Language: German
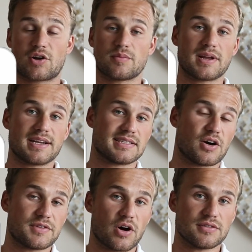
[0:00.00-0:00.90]
Dann kommt leider sehr
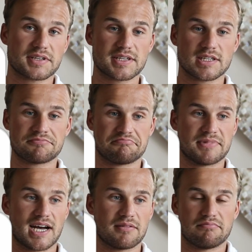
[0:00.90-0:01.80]
oft die Ausrede,
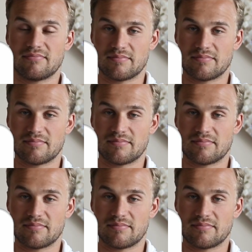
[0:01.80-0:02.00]
ja,